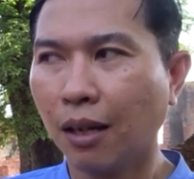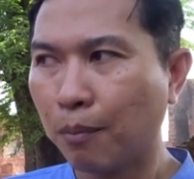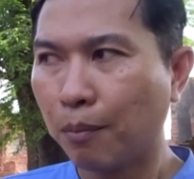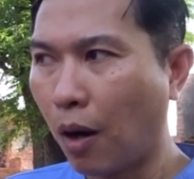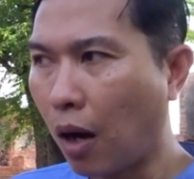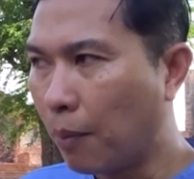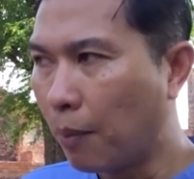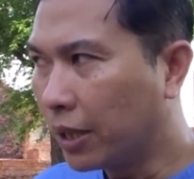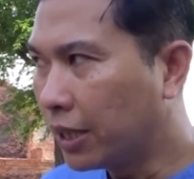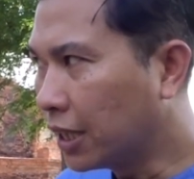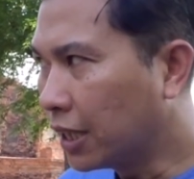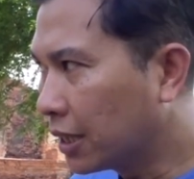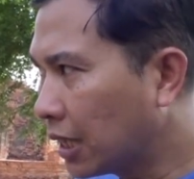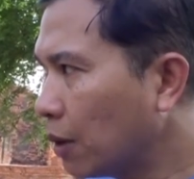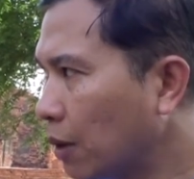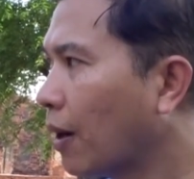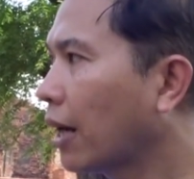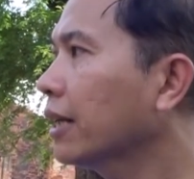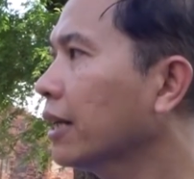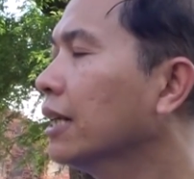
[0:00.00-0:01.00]
พอมาถึง
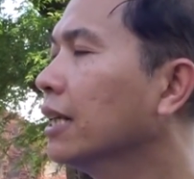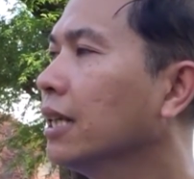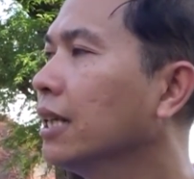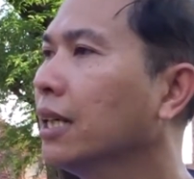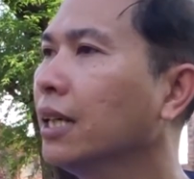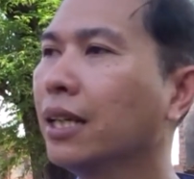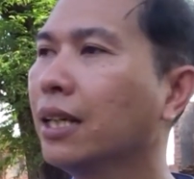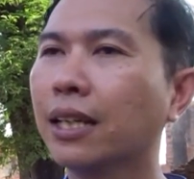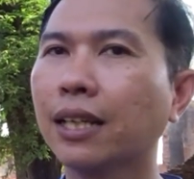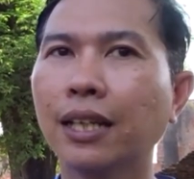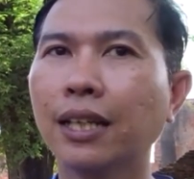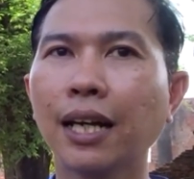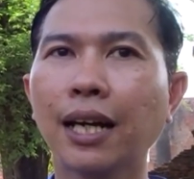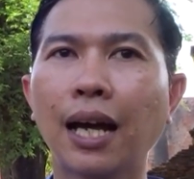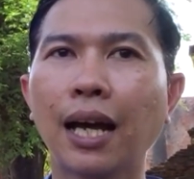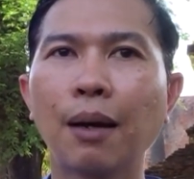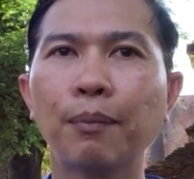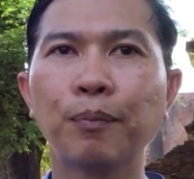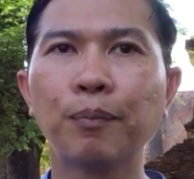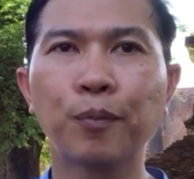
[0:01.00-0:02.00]
ที่วัดนี้นะค
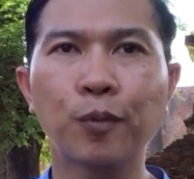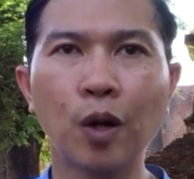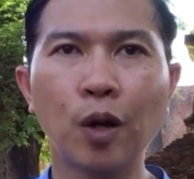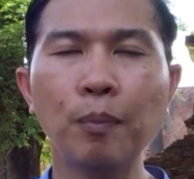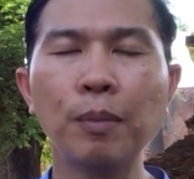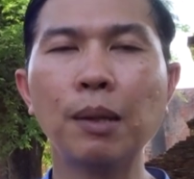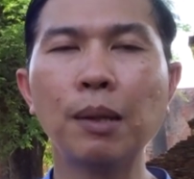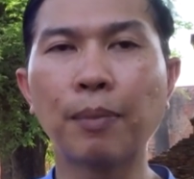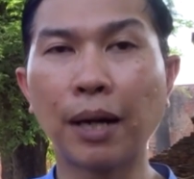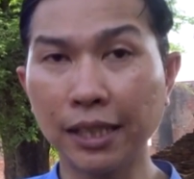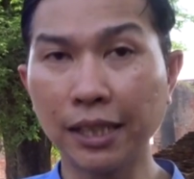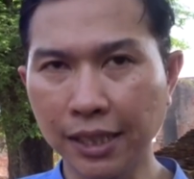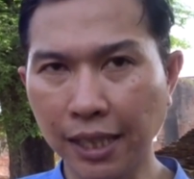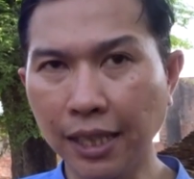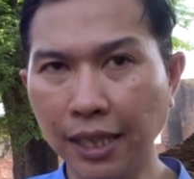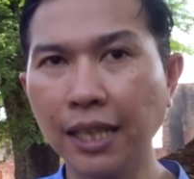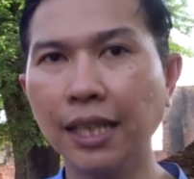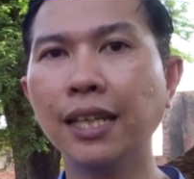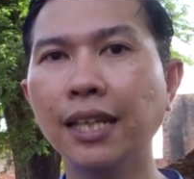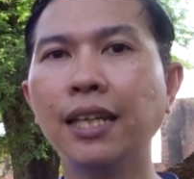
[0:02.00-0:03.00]
รับก็มีพระเจ
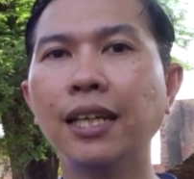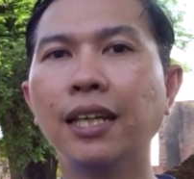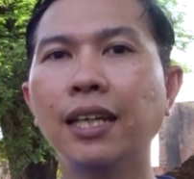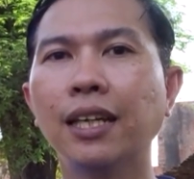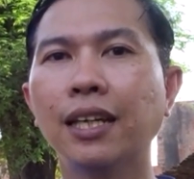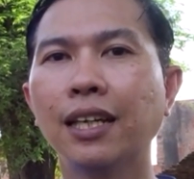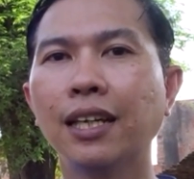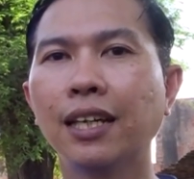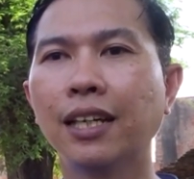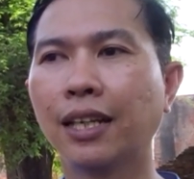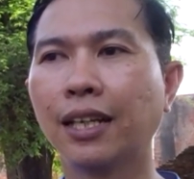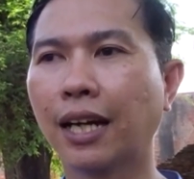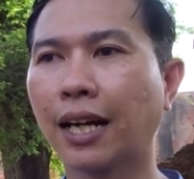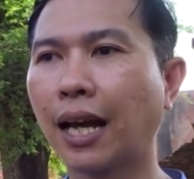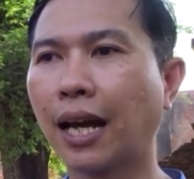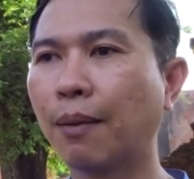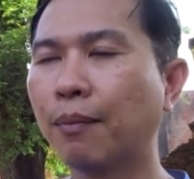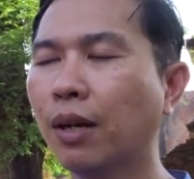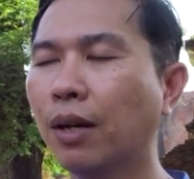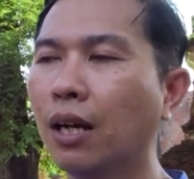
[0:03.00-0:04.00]
ดีย์นะ
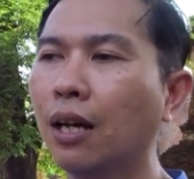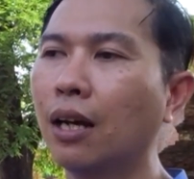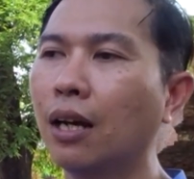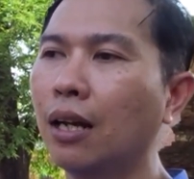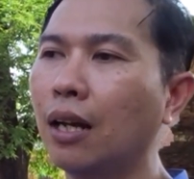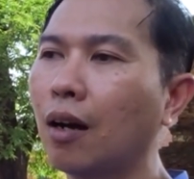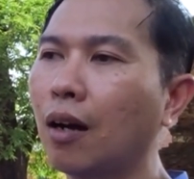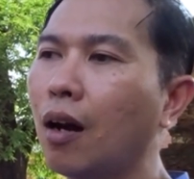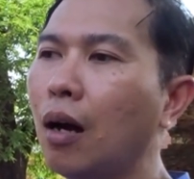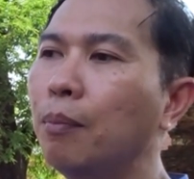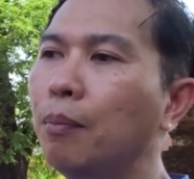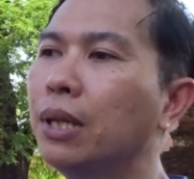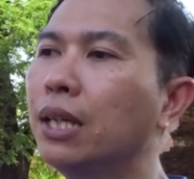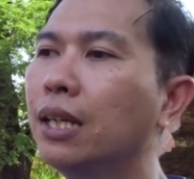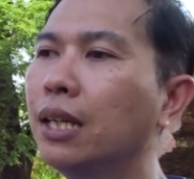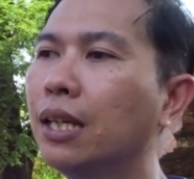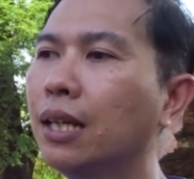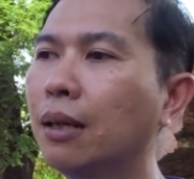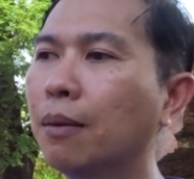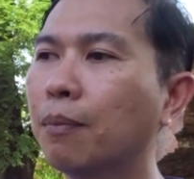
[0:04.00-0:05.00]
ครับแล้วก็มี
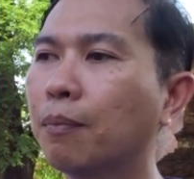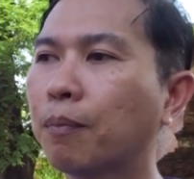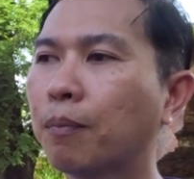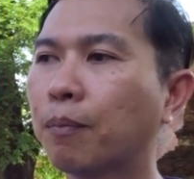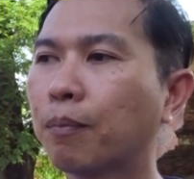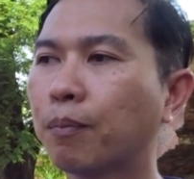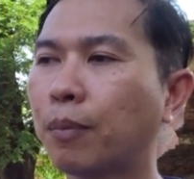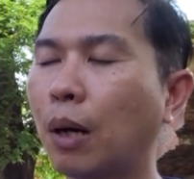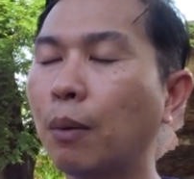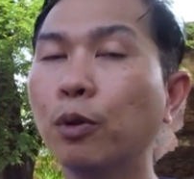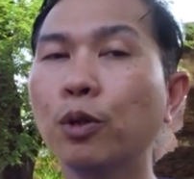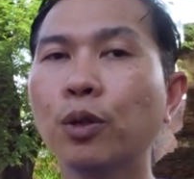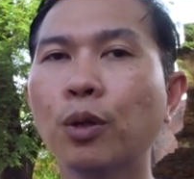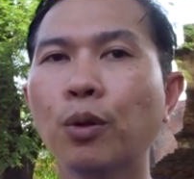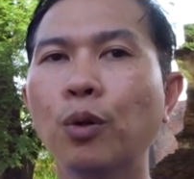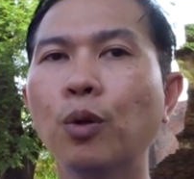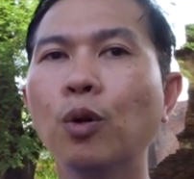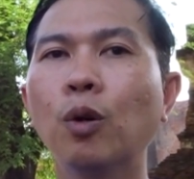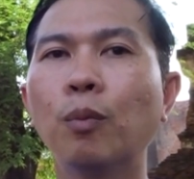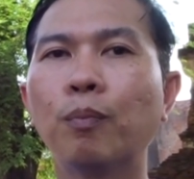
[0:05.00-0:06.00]
พระพุทธ
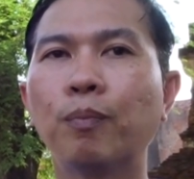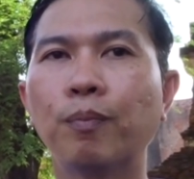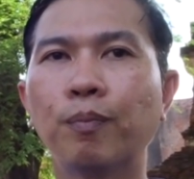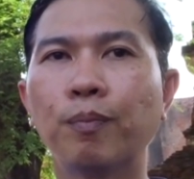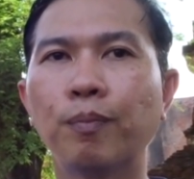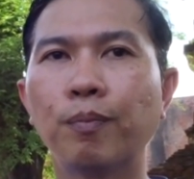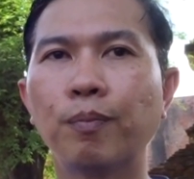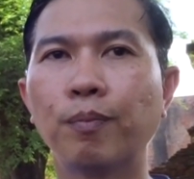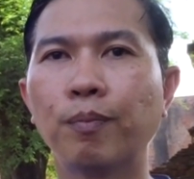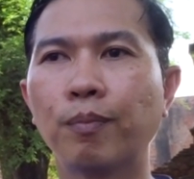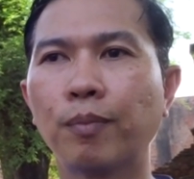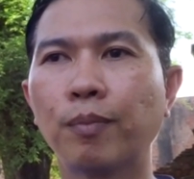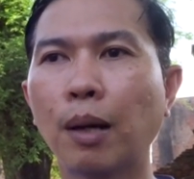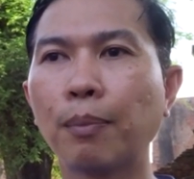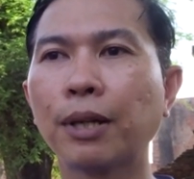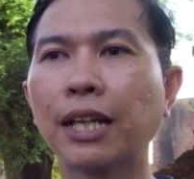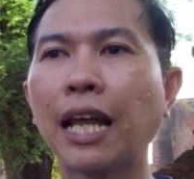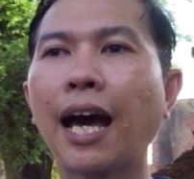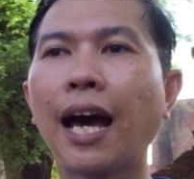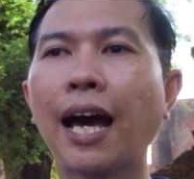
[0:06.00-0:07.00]
รูปพระ
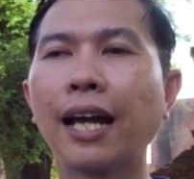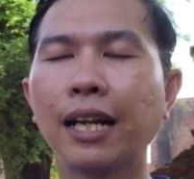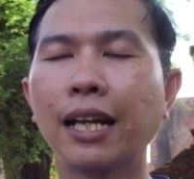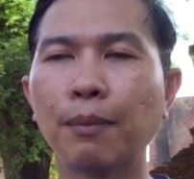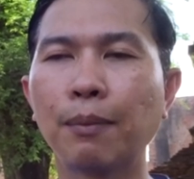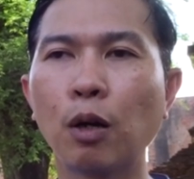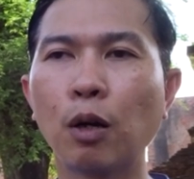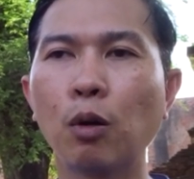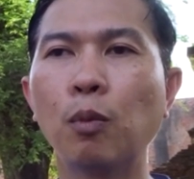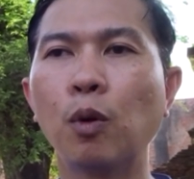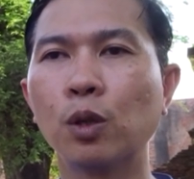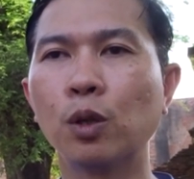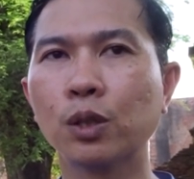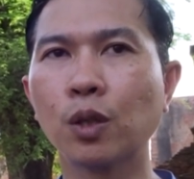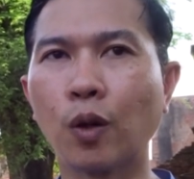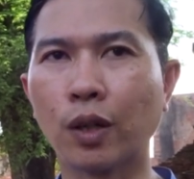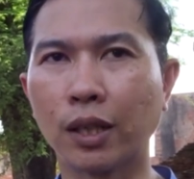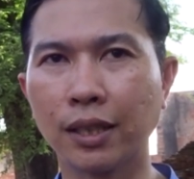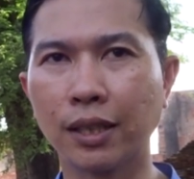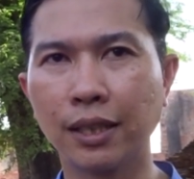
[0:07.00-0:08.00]
ประธานในพระอุโบส
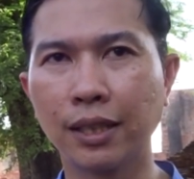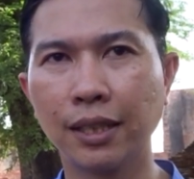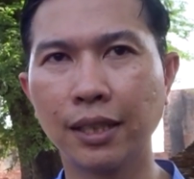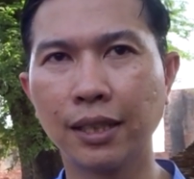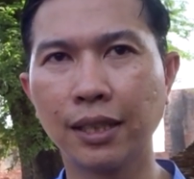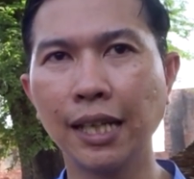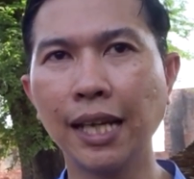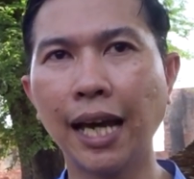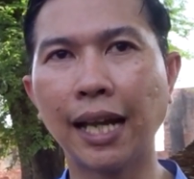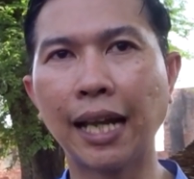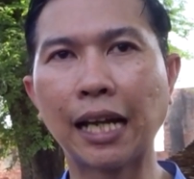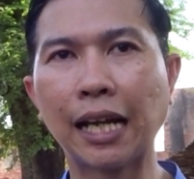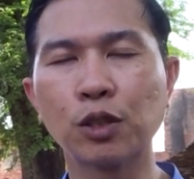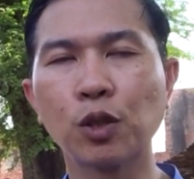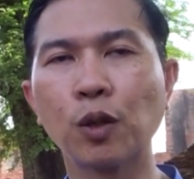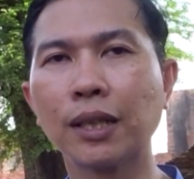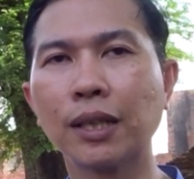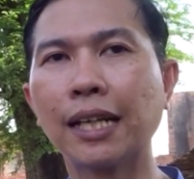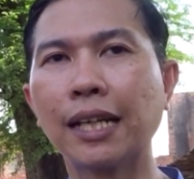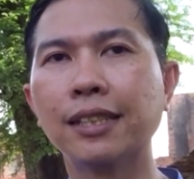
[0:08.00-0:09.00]
ถที่หันหลังช
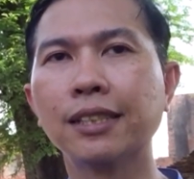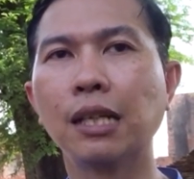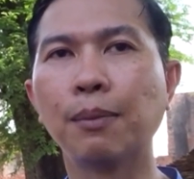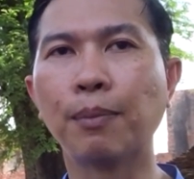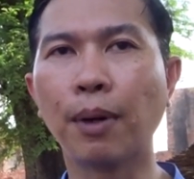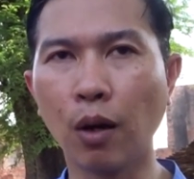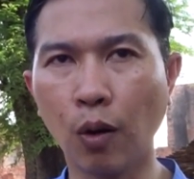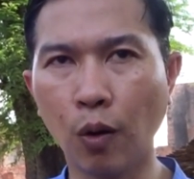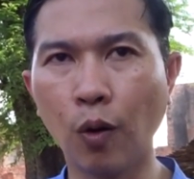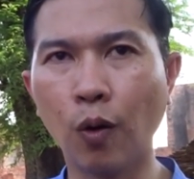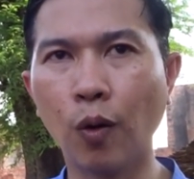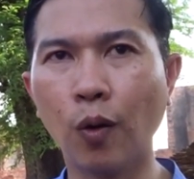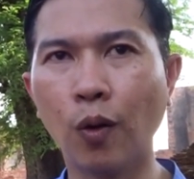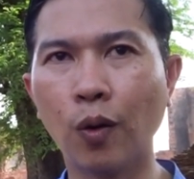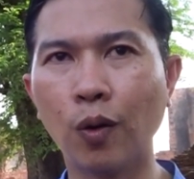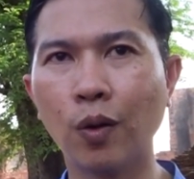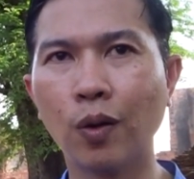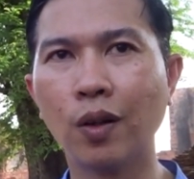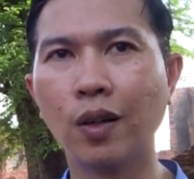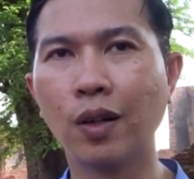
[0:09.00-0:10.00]
นกันสี่พระองค์
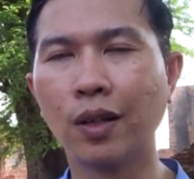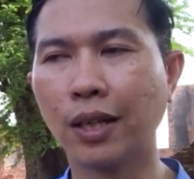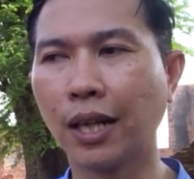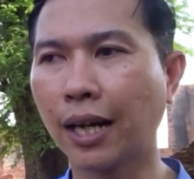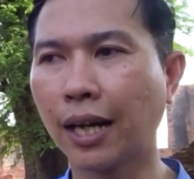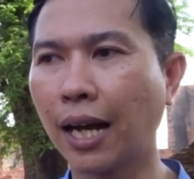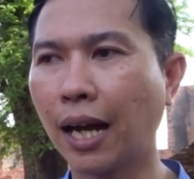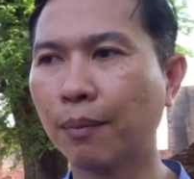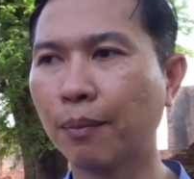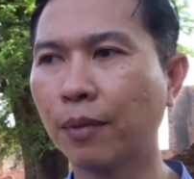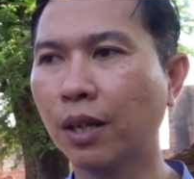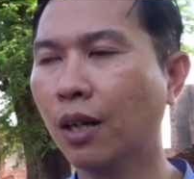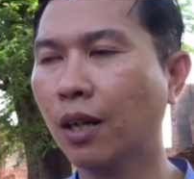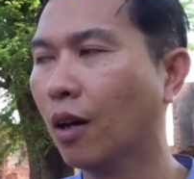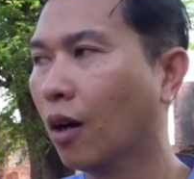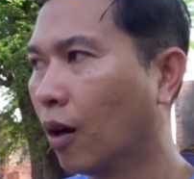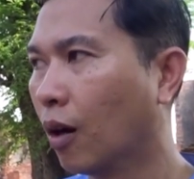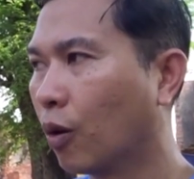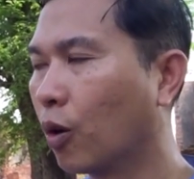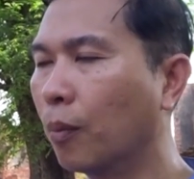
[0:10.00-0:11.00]
นะครับ
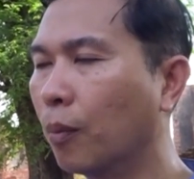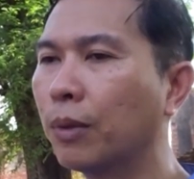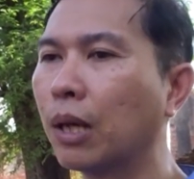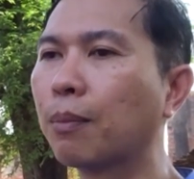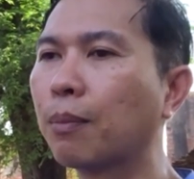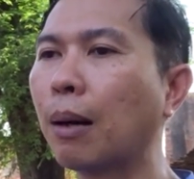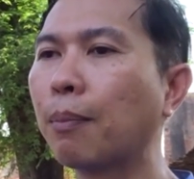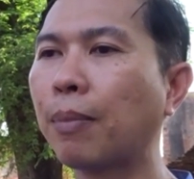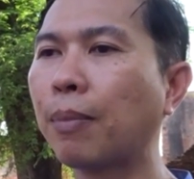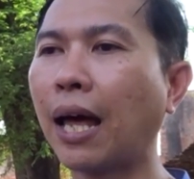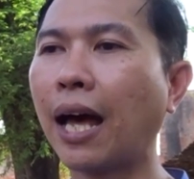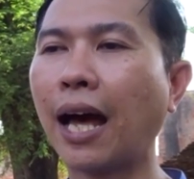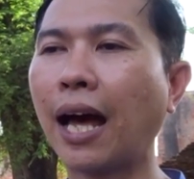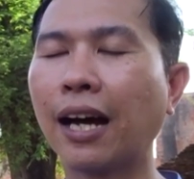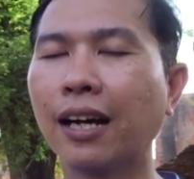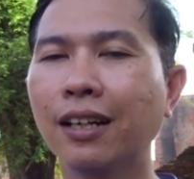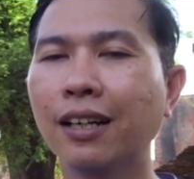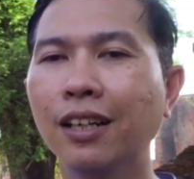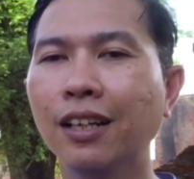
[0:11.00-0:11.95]
รวมถึงพระปราง